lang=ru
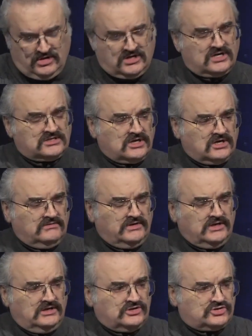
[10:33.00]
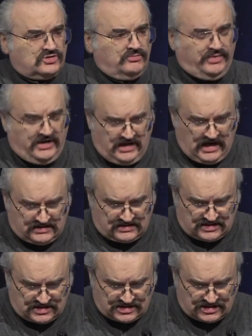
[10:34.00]
Мы как-то говорили, что
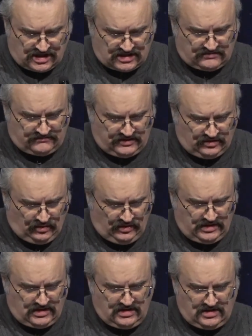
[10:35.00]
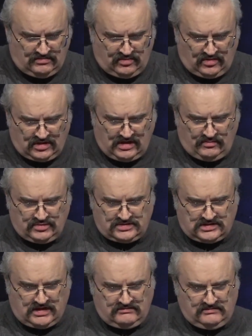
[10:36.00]
приятность жертвы Ноя для Бога
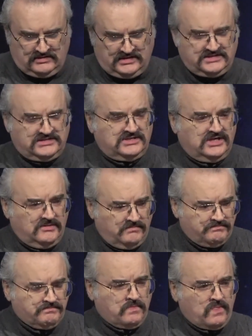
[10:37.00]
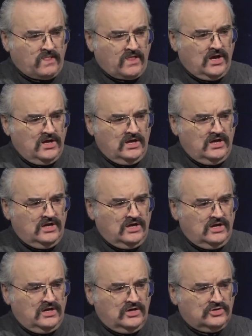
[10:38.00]
обуславливалась тем,
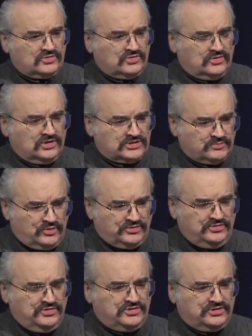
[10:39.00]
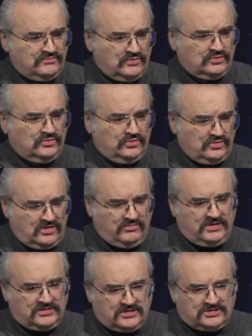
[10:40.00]
что Господь ничего Ною
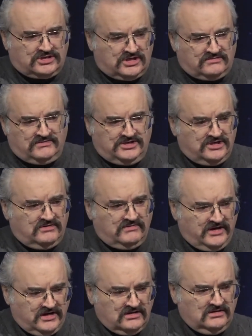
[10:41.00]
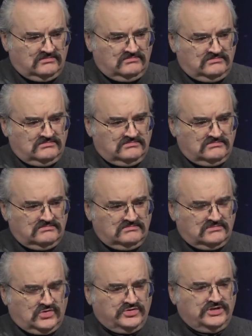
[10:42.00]
об этой жертве не говорил –
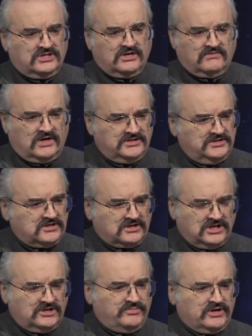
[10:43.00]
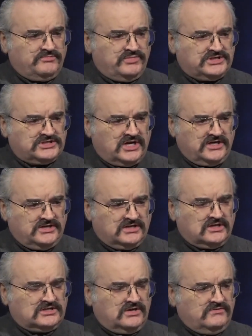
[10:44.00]
он не давал никаких
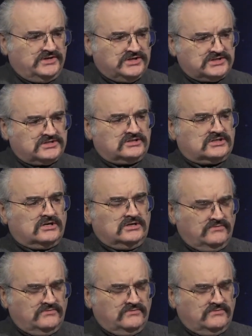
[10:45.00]
предписаний, когда выйдешь